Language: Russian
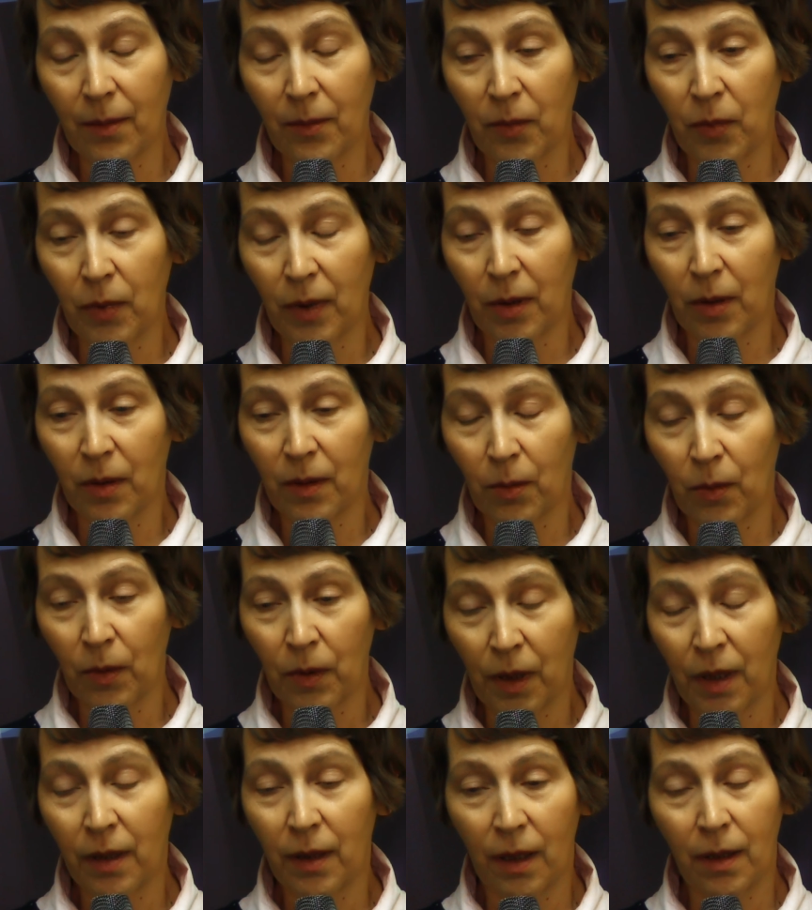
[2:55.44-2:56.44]
вот
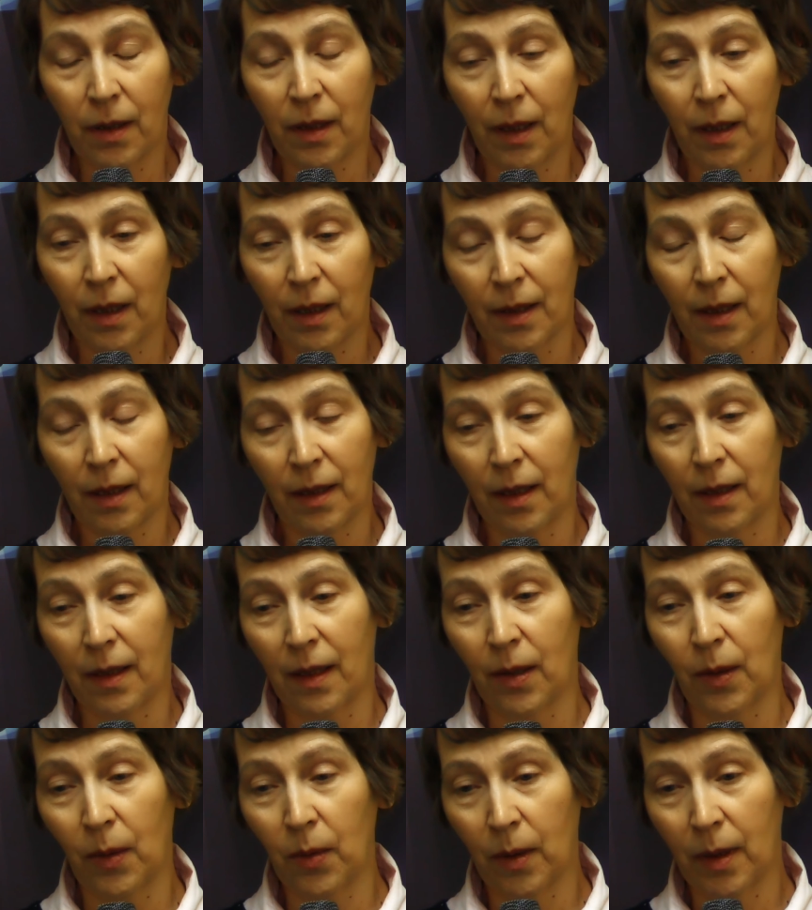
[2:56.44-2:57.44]
очень интересная
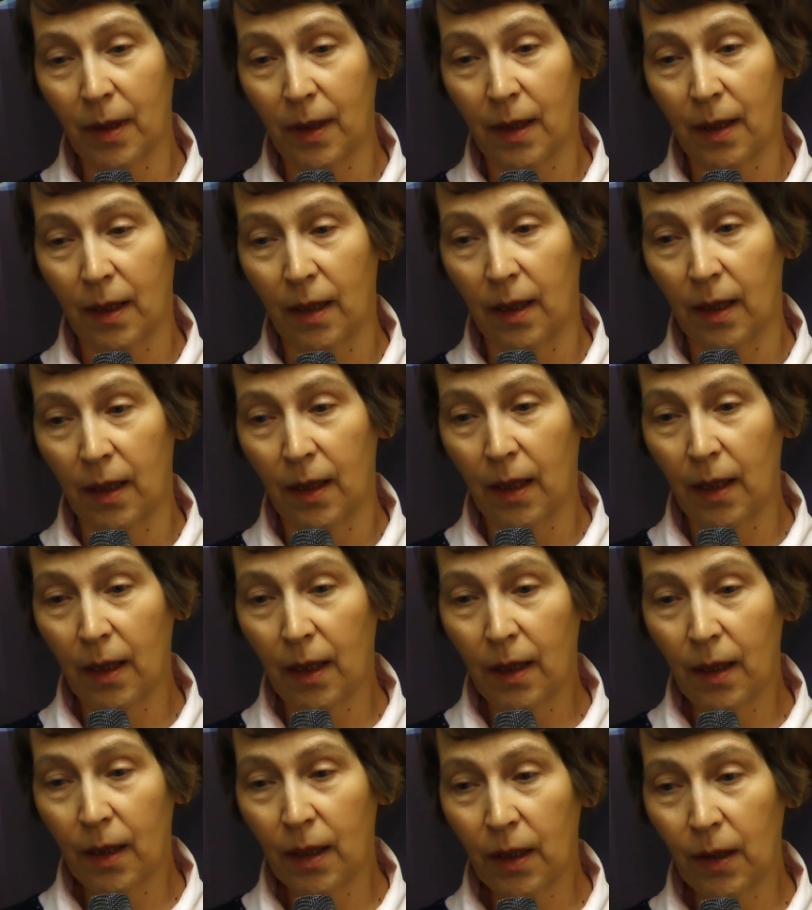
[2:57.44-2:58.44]
ситуация,
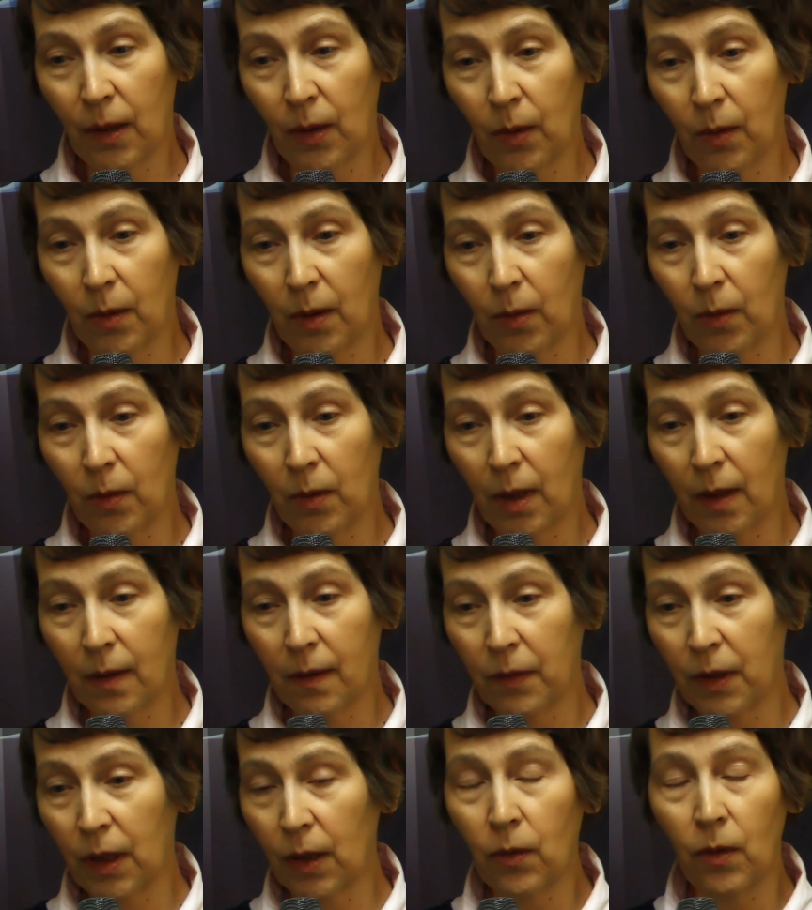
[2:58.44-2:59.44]
что у
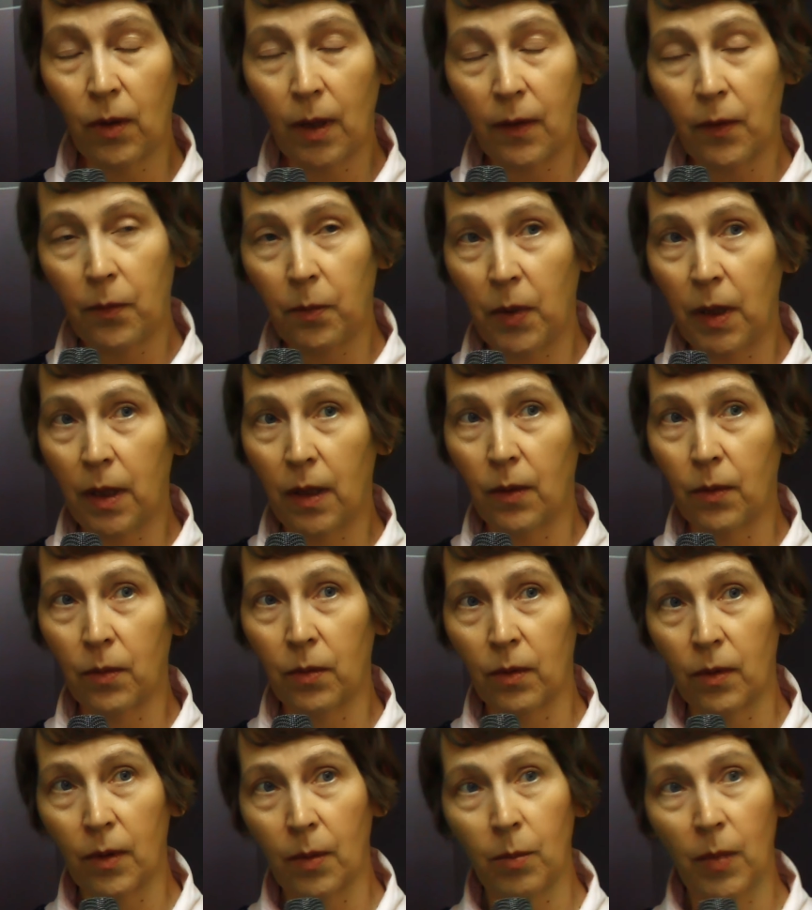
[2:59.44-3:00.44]
нас в школе
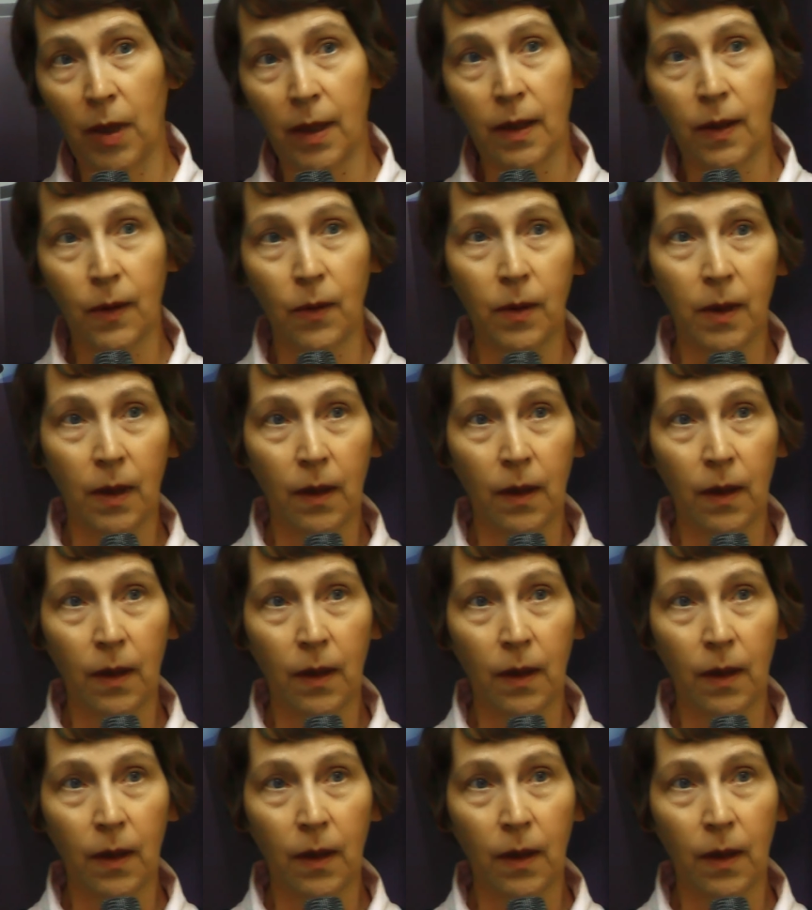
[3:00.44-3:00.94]
впихивают массу